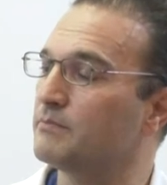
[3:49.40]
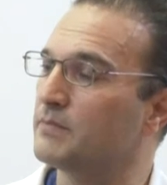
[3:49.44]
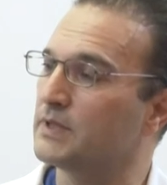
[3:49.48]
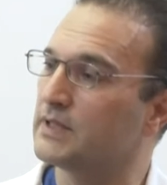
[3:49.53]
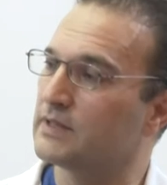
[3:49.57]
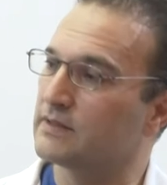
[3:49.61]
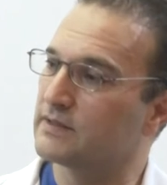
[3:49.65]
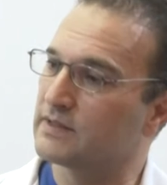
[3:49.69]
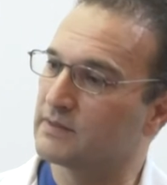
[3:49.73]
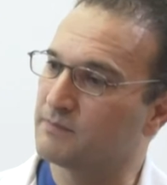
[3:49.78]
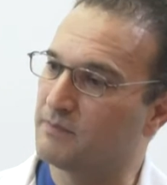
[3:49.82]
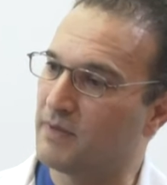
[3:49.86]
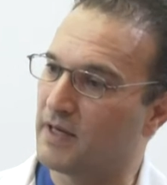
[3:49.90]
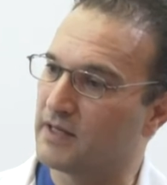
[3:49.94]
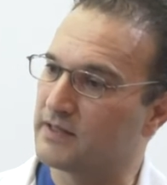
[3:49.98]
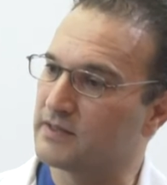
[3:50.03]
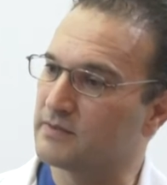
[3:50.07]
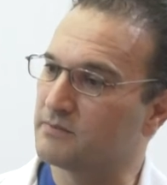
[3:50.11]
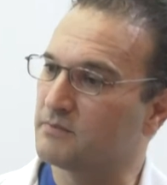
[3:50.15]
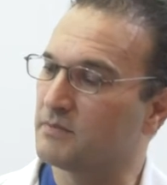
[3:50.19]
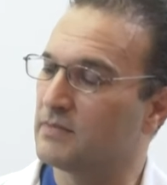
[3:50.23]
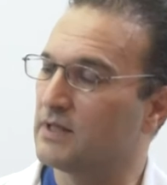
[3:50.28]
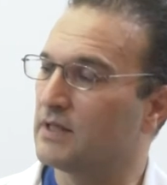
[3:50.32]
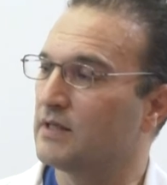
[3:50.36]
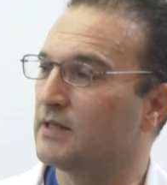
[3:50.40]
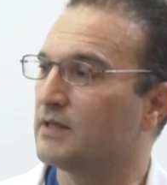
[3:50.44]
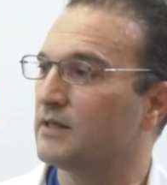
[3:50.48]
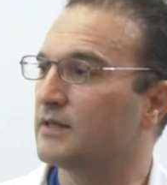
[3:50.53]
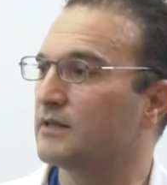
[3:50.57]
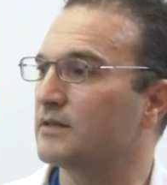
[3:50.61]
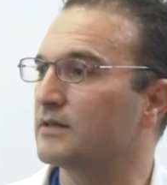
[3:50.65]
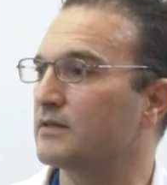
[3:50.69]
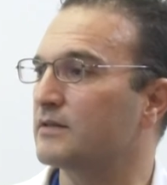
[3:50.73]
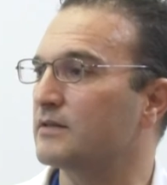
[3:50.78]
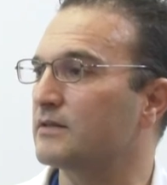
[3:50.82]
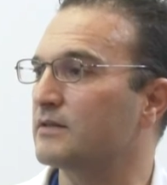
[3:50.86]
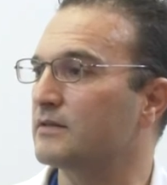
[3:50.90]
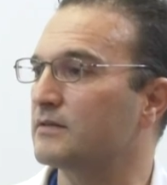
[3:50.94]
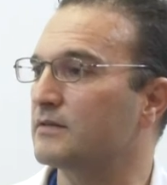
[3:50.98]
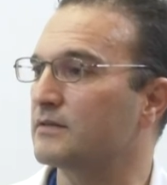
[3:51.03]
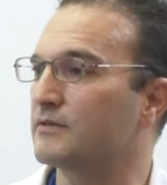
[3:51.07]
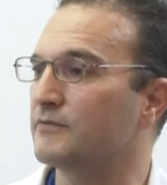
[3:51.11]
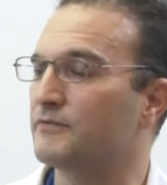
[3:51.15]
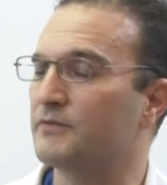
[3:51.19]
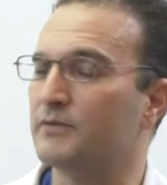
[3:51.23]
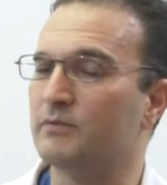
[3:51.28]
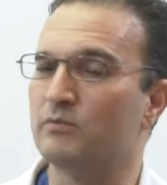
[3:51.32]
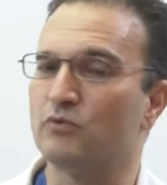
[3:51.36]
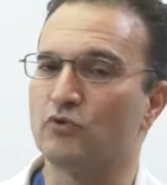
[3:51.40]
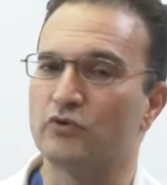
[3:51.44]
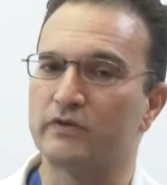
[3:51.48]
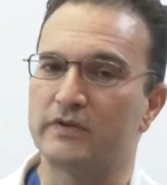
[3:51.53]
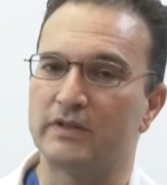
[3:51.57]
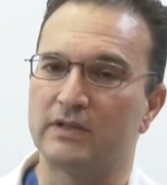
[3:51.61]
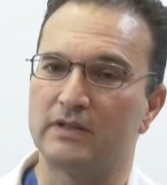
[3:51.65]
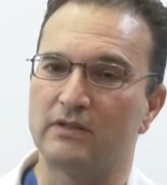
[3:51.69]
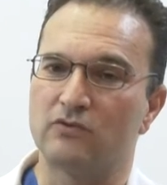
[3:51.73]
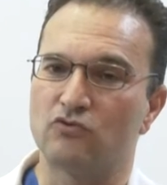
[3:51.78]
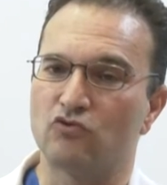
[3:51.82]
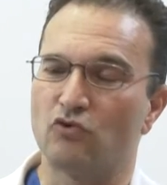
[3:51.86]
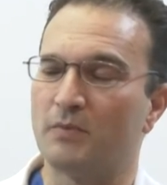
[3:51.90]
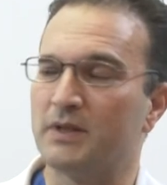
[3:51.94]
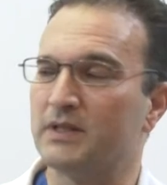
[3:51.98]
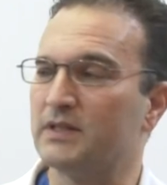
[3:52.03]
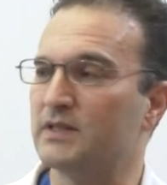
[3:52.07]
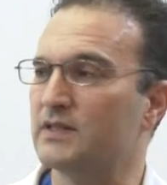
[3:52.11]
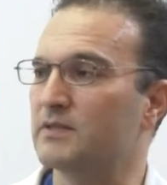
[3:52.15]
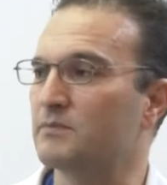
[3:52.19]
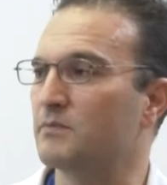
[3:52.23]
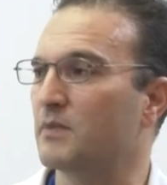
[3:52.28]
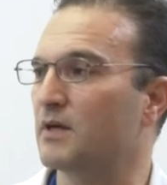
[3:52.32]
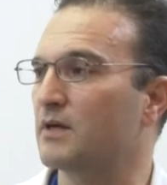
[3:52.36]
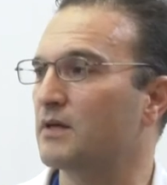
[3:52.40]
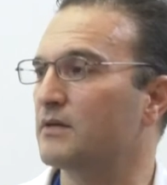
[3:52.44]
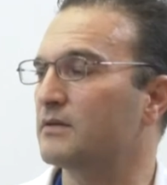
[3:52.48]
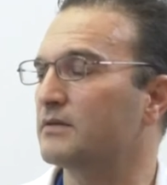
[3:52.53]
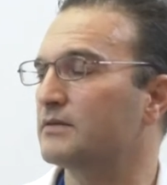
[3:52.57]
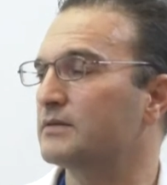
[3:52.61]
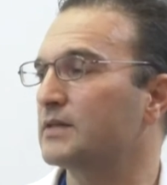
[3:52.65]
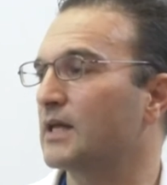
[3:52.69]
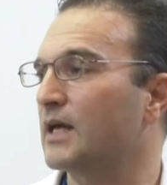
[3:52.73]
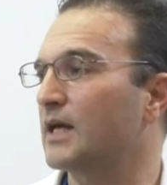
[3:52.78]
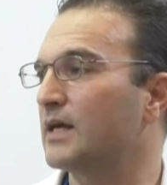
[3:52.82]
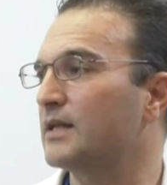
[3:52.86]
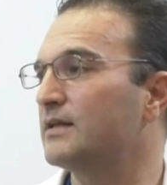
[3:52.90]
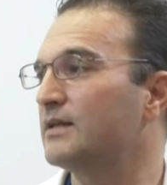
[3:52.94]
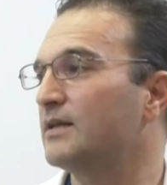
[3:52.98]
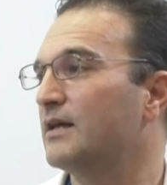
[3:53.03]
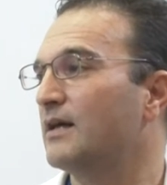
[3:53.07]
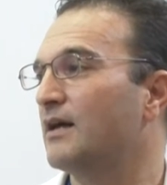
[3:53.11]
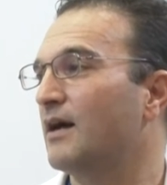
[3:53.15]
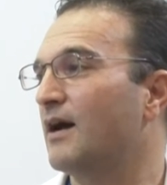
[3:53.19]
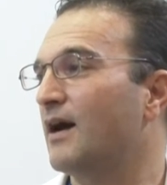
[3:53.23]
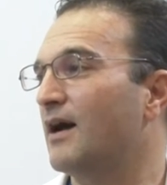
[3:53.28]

e, spazm e, fibrozit, romatizma yani hı hı.